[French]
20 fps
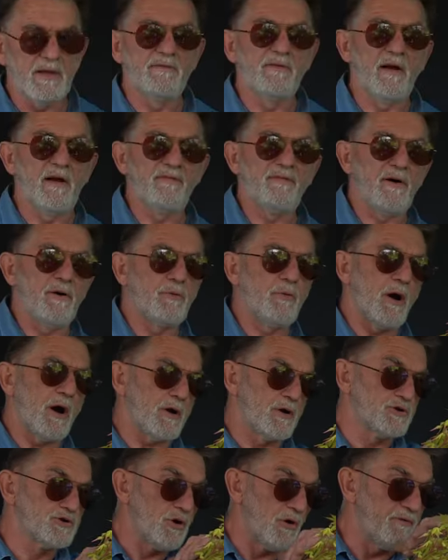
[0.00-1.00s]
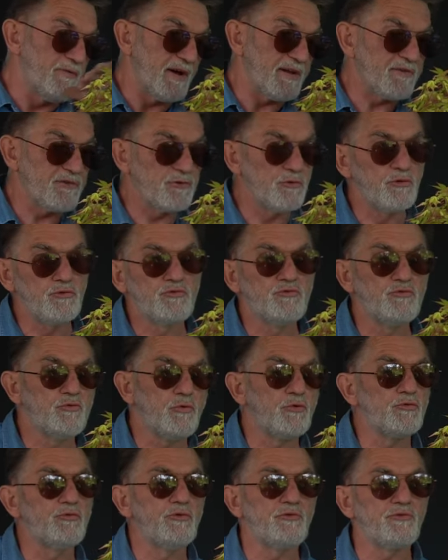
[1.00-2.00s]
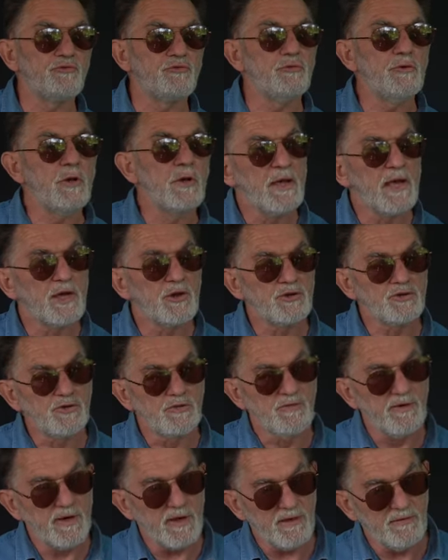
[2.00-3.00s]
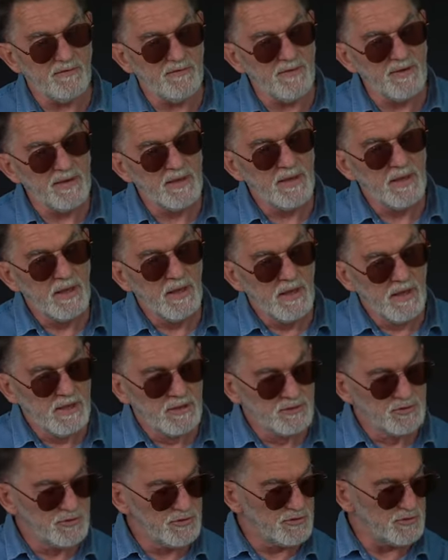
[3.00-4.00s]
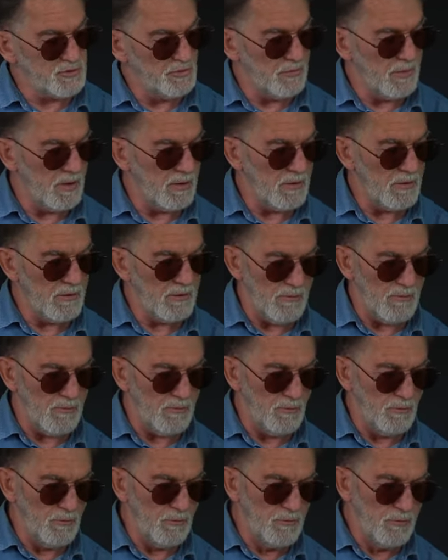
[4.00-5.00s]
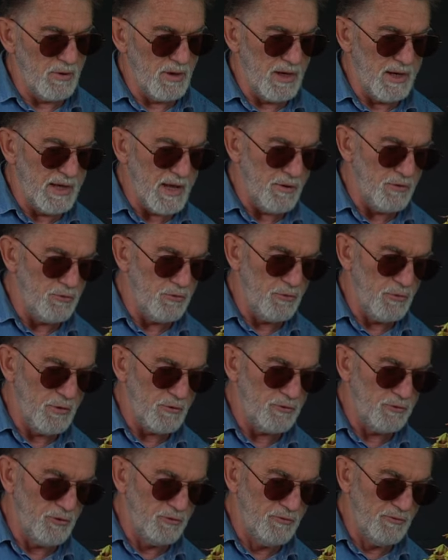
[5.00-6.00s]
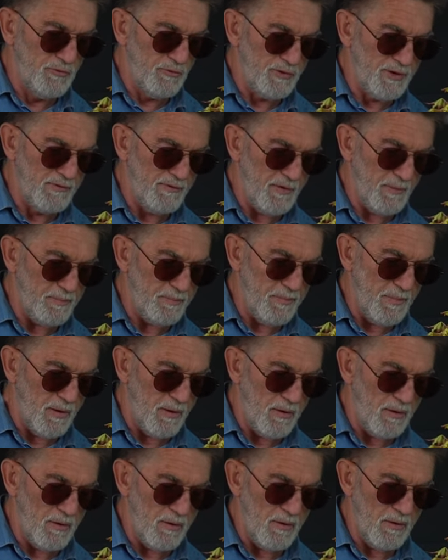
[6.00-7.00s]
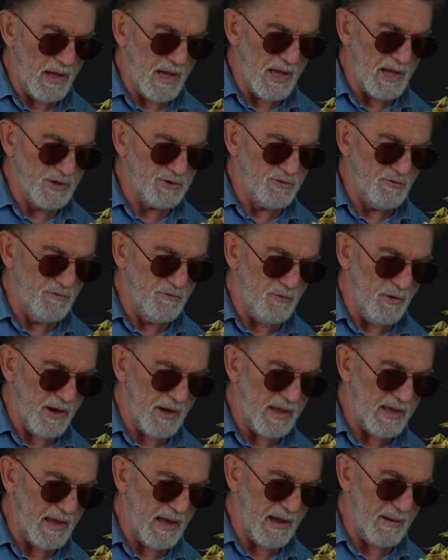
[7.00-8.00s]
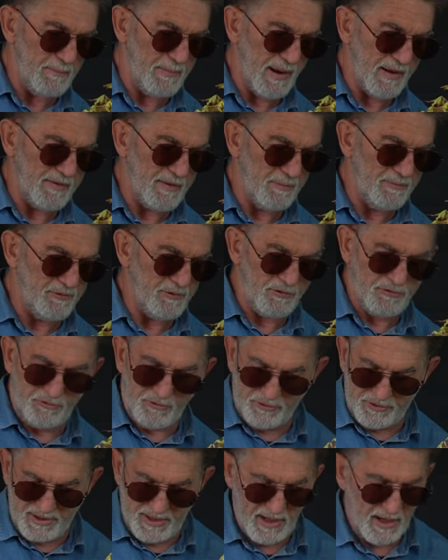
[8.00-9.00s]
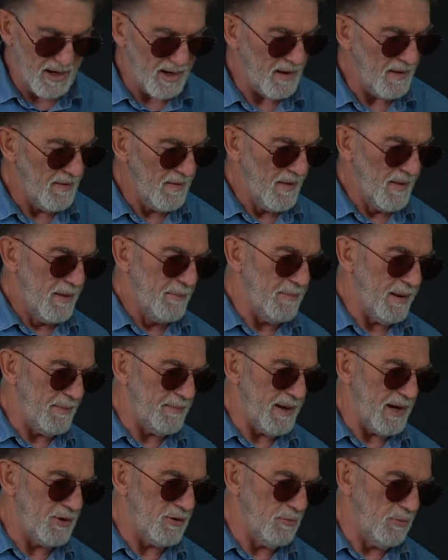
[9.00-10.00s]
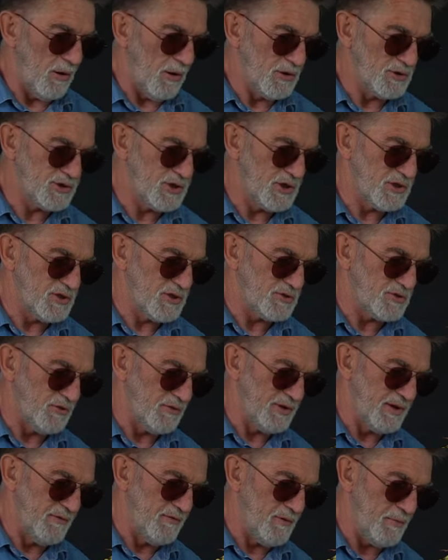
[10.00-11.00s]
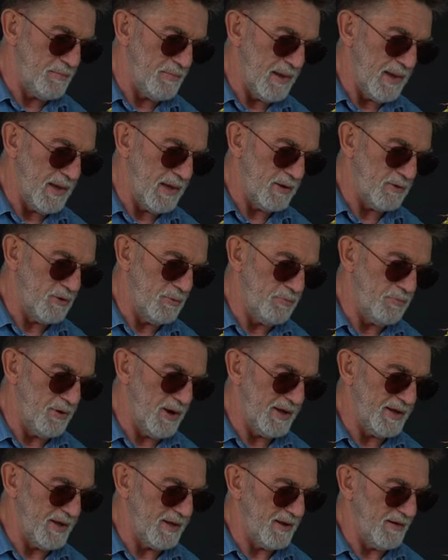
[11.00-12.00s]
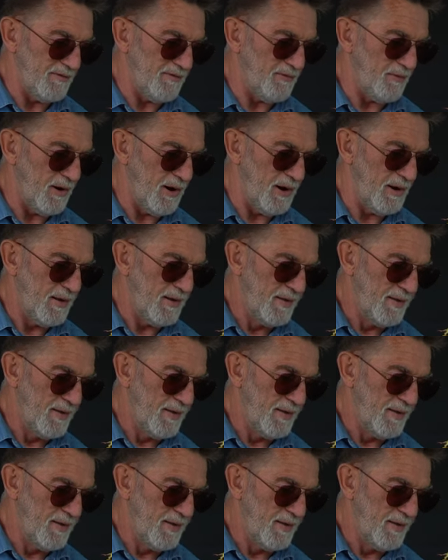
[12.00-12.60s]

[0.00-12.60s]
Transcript: Il va falloir que je refasse le tour dessus et que je vérifie justement où il y a eu de nouveaux développements. Et je vois qu'il y a, par exemple, sur ce côté-là, pas mal de branches qui se sont développées depuis la dernière fois,